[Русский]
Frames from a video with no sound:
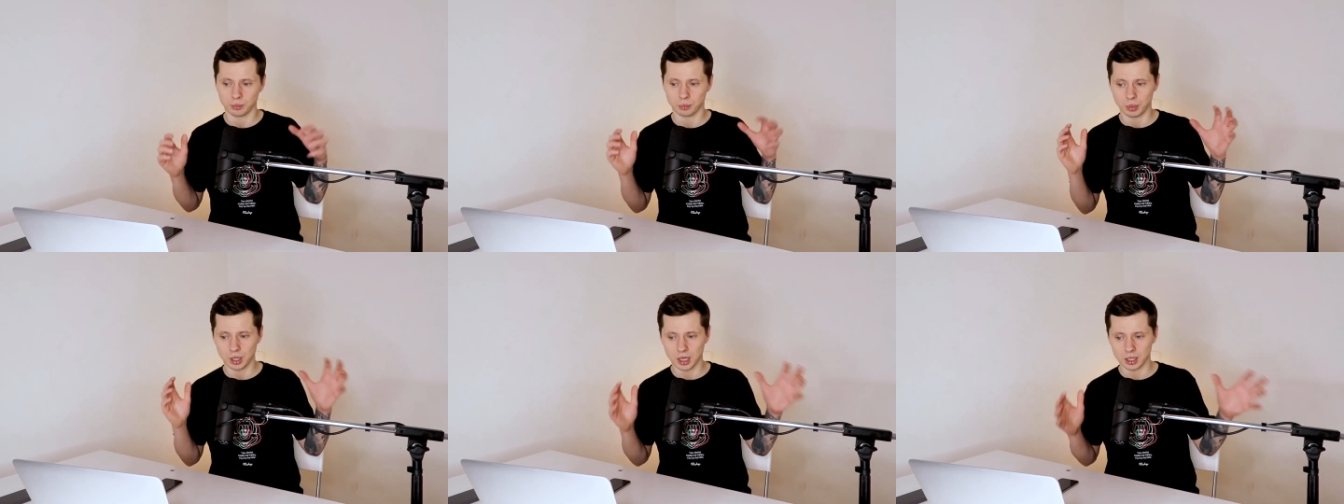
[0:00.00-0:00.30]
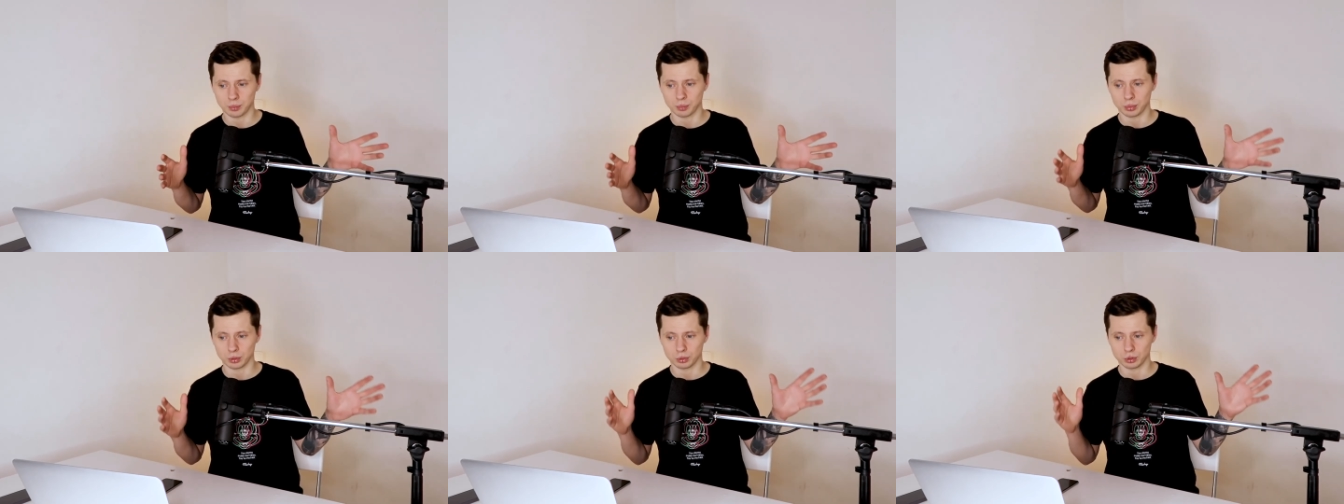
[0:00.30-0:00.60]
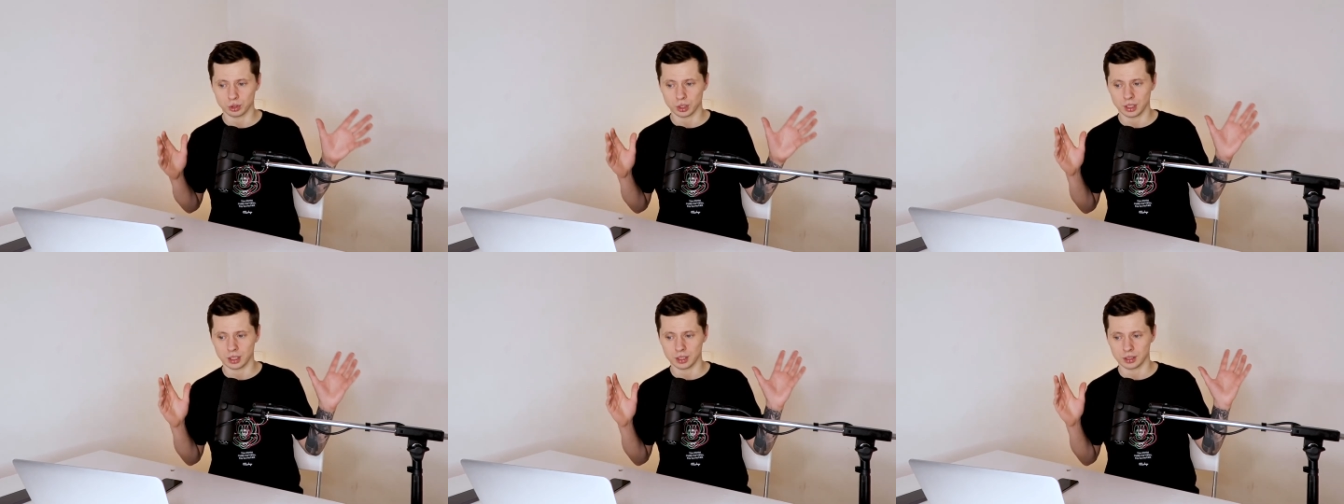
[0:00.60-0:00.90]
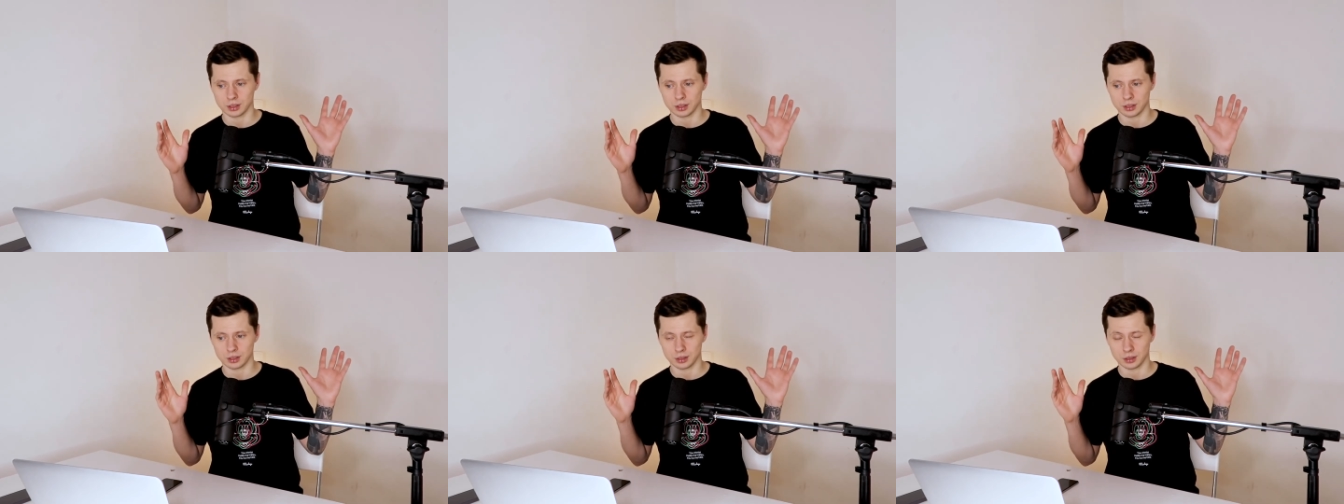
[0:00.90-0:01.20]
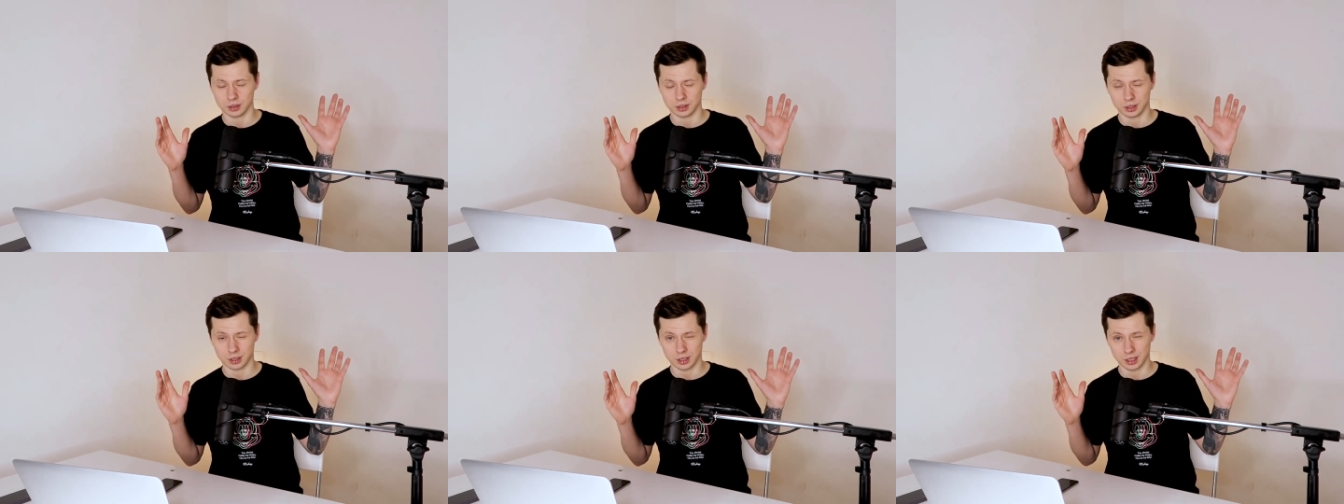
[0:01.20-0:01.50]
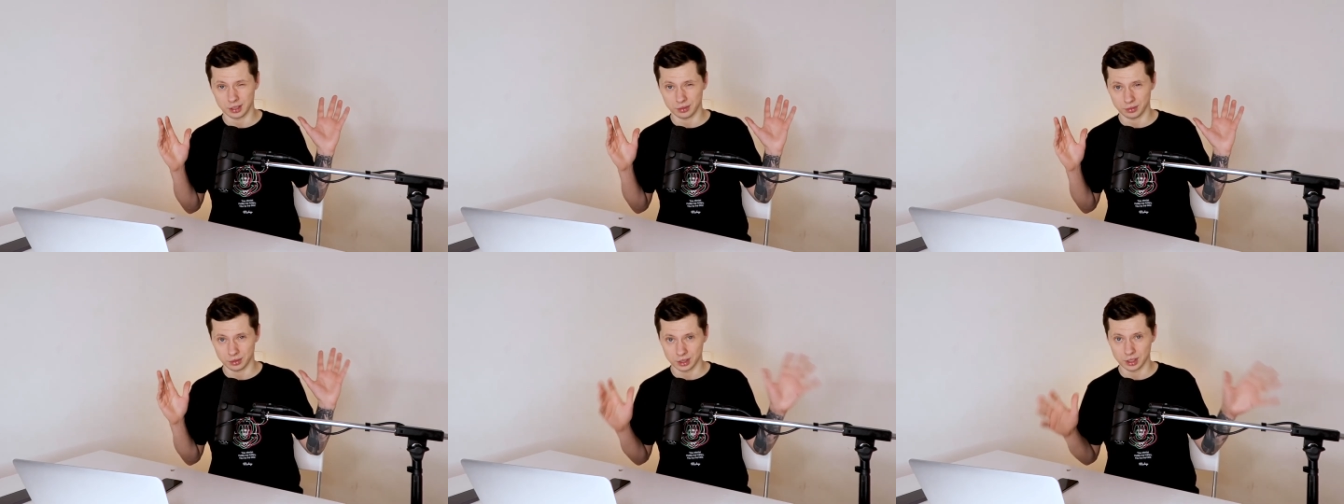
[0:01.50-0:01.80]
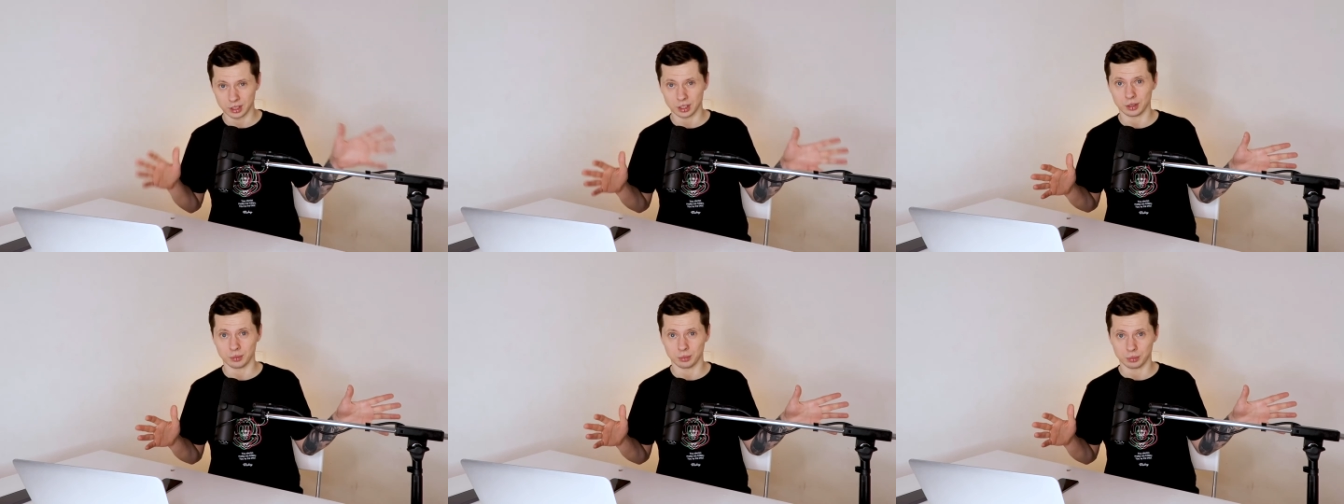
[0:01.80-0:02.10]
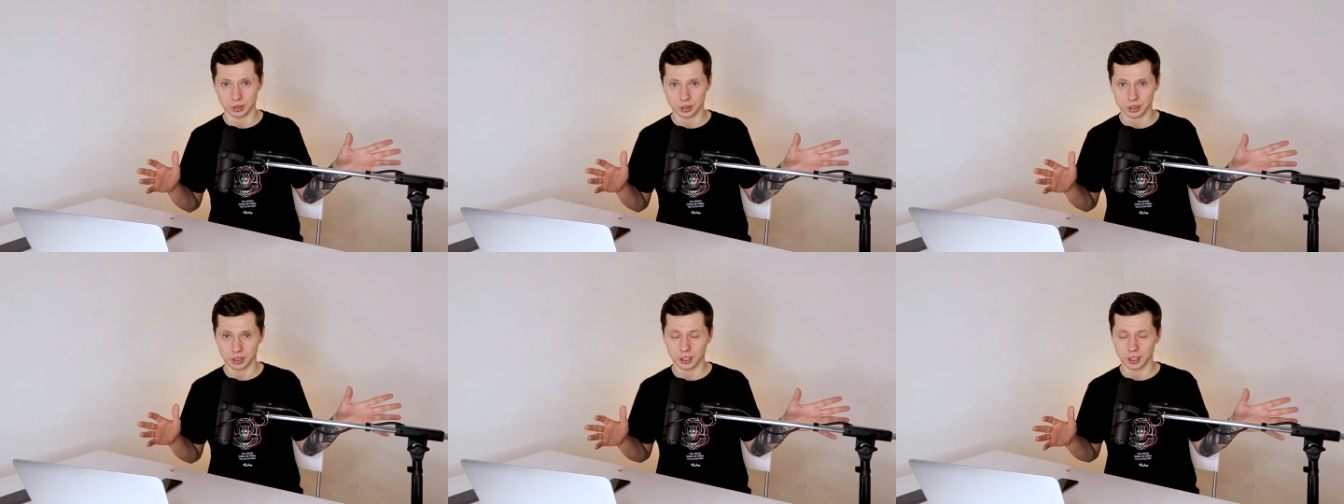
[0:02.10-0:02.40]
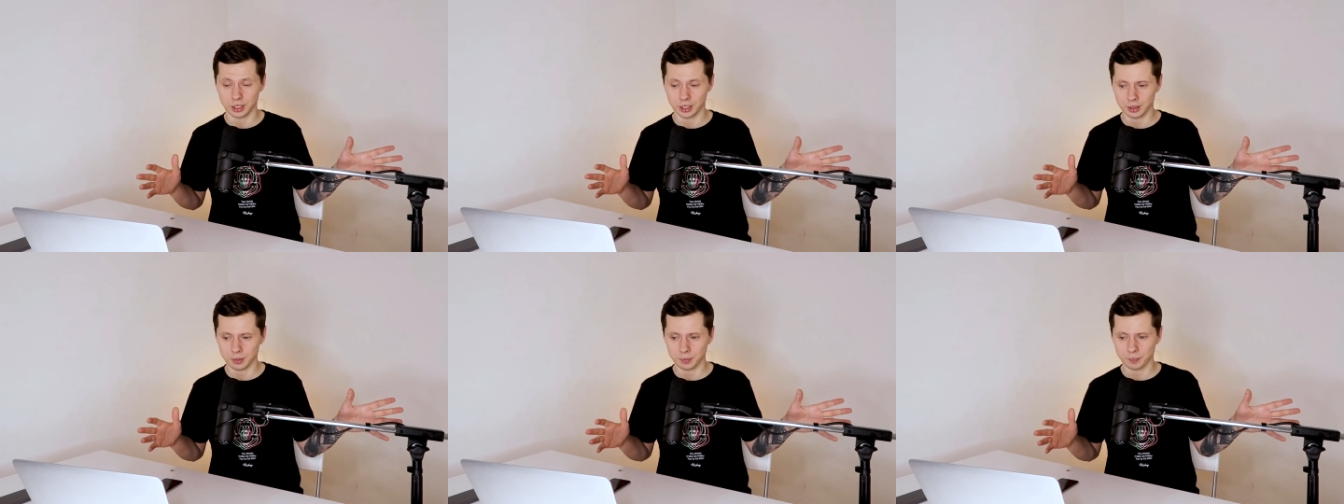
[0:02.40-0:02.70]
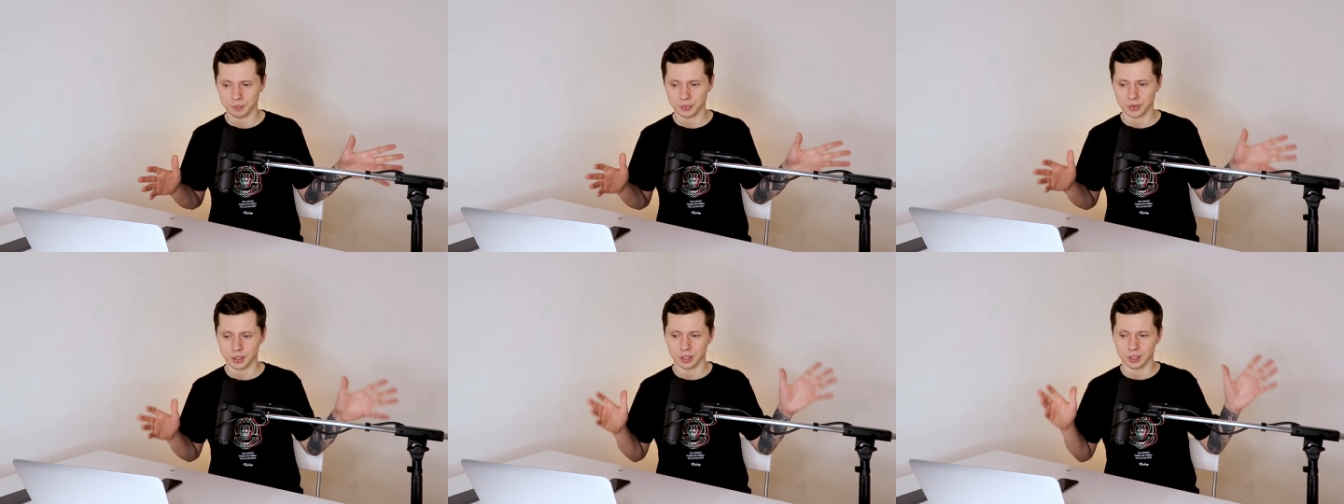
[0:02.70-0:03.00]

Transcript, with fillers: Баг получается искать в целом быстрее,